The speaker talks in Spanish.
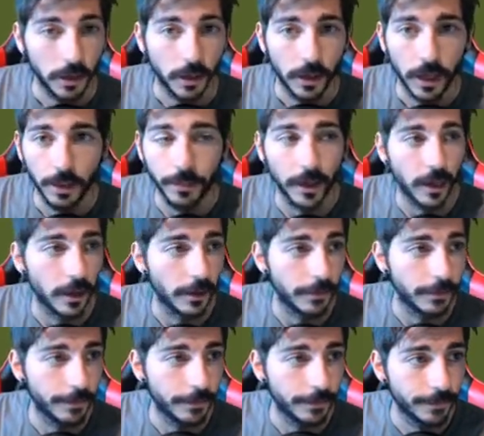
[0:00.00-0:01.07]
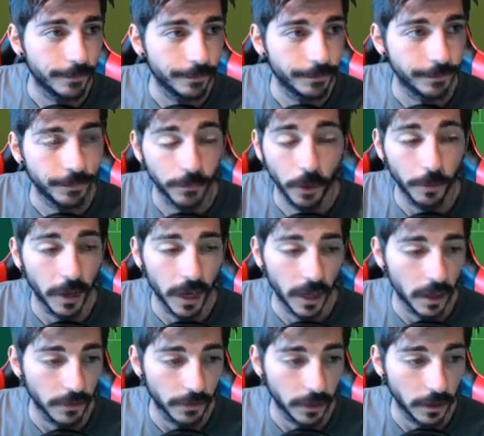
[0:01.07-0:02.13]
Qué mal. Muy mal
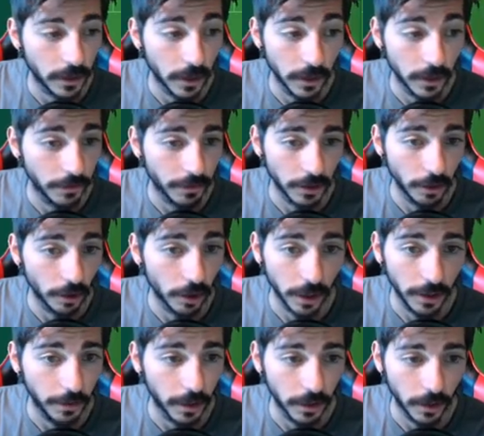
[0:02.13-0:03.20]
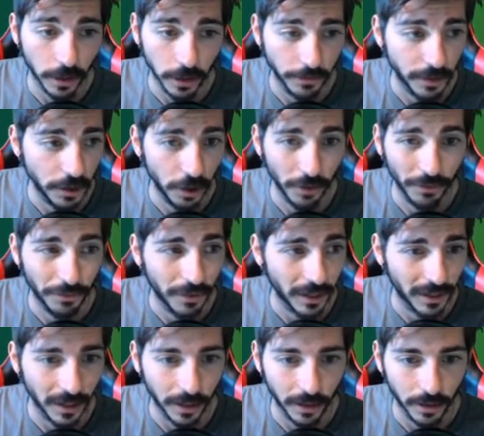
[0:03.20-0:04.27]
defendida. horrible. La han defendido
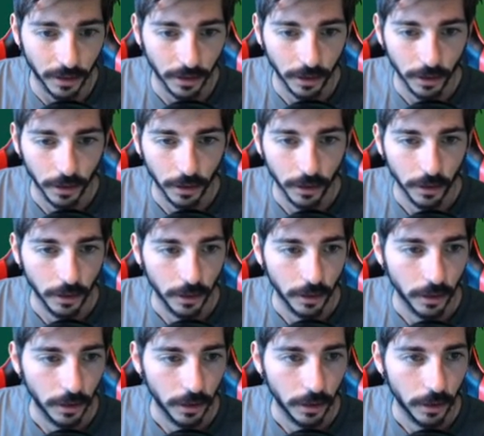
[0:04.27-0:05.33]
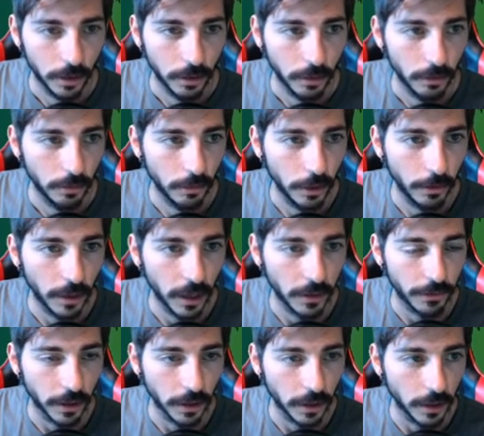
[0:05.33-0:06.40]
fatal. Muy mal
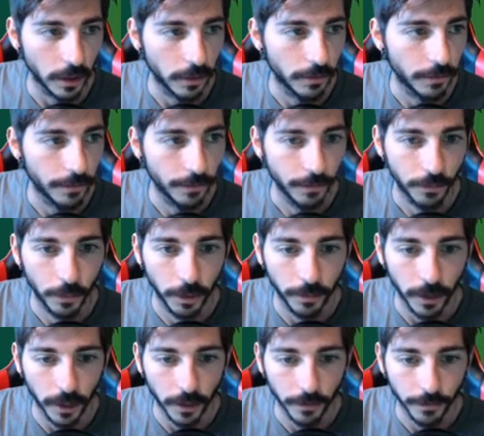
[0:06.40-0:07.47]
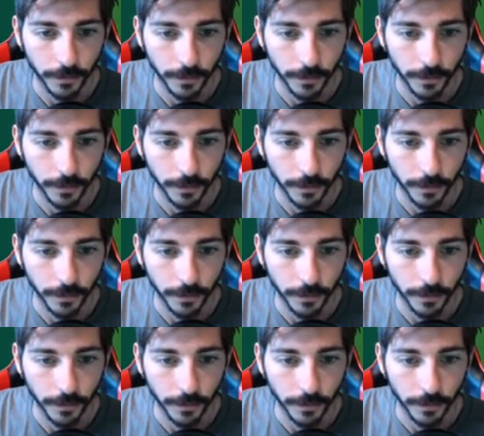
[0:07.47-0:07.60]
defendida. Muy mala.